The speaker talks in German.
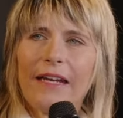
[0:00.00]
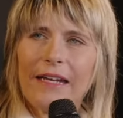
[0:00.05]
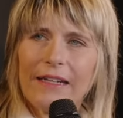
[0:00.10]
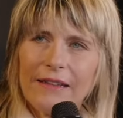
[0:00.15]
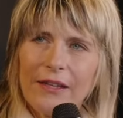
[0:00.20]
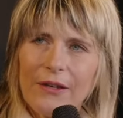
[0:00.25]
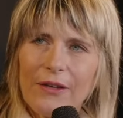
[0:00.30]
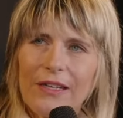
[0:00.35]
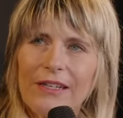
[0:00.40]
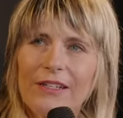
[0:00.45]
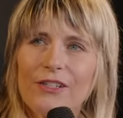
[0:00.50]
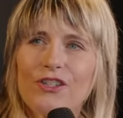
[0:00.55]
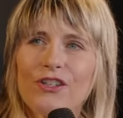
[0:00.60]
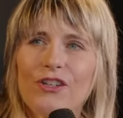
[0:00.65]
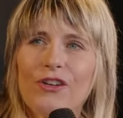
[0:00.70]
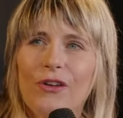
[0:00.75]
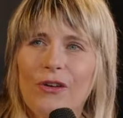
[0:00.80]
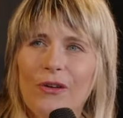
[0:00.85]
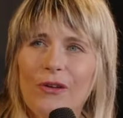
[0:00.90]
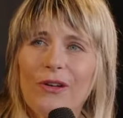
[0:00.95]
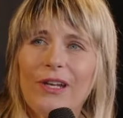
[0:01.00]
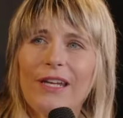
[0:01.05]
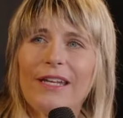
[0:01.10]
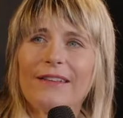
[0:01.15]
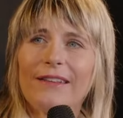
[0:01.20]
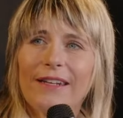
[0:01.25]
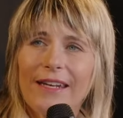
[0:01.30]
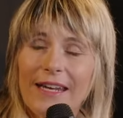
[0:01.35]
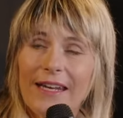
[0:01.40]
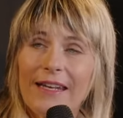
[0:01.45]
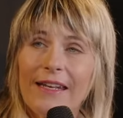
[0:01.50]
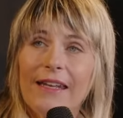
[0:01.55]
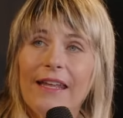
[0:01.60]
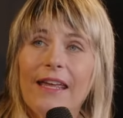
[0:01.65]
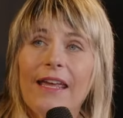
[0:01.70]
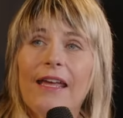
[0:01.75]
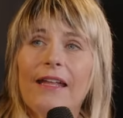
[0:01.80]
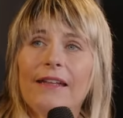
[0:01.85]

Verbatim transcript: ätherischen Öle drin, mhm.